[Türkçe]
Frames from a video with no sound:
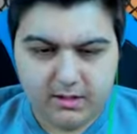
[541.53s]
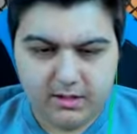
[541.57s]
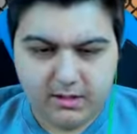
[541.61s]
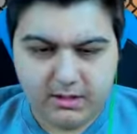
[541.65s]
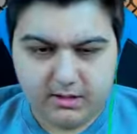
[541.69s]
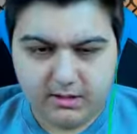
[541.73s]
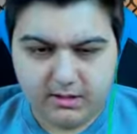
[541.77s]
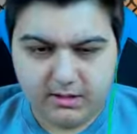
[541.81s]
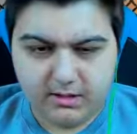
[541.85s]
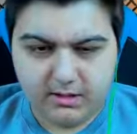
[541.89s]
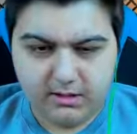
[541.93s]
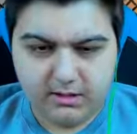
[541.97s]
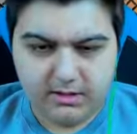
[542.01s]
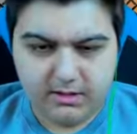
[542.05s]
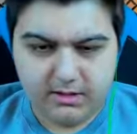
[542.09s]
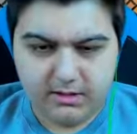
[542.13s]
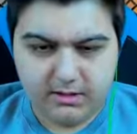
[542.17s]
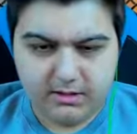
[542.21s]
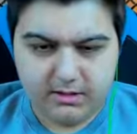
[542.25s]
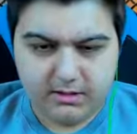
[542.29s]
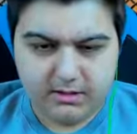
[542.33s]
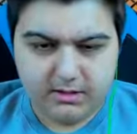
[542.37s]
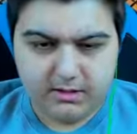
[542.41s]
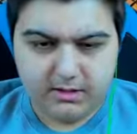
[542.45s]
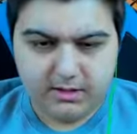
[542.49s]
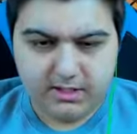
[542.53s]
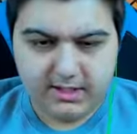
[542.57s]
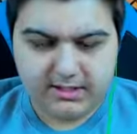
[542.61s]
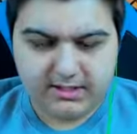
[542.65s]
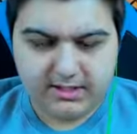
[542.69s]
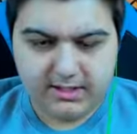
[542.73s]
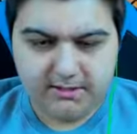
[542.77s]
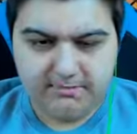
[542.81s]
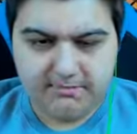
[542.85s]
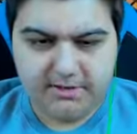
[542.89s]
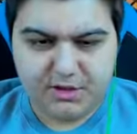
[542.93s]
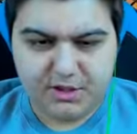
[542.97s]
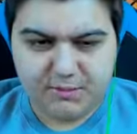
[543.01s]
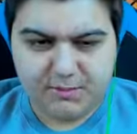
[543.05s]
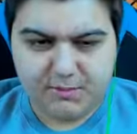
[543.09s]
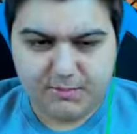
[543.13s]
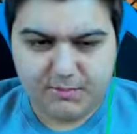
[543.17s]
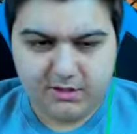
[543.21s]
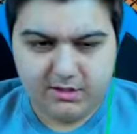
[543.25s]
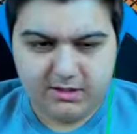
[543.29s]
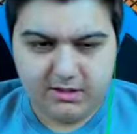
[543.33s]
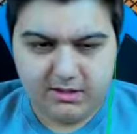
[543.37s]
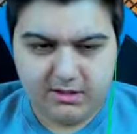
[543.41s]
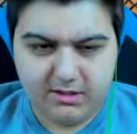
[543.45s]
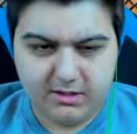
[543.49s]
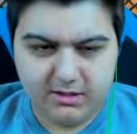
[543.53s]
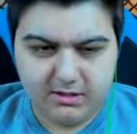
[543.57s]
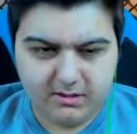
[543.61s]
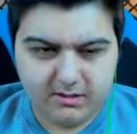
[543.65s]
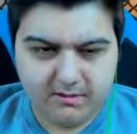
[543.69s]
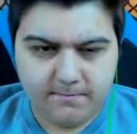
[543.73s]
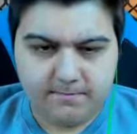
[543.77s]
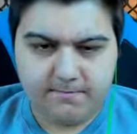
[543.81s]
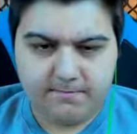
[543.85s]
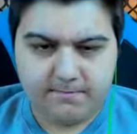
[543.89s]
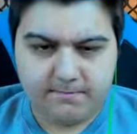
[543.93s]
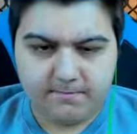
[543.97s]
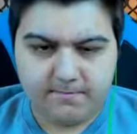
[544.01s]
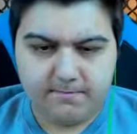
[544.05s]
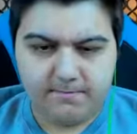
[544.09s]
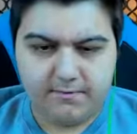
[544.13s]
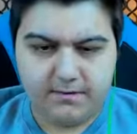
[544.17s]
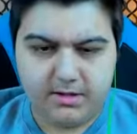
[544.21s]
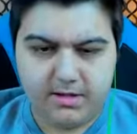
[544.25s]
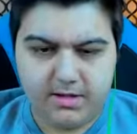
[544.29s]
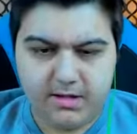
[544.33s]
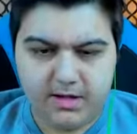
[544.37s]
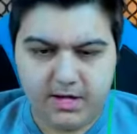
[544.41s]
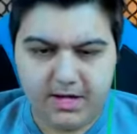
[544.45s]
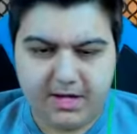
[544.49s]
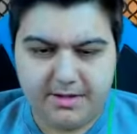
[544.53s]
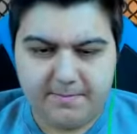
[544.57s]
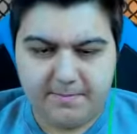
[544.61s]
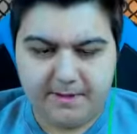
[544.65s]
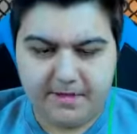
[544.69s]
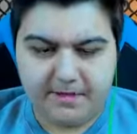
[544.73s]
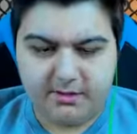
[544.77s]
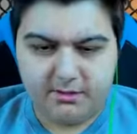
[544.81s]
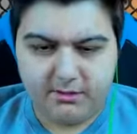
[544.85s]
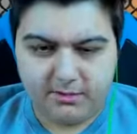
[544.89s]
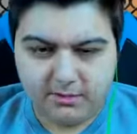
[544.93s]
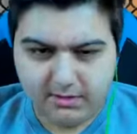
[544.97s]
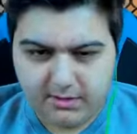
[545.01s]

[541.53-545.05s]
Ee, ha. Hasan 5 puan. Ay pardon.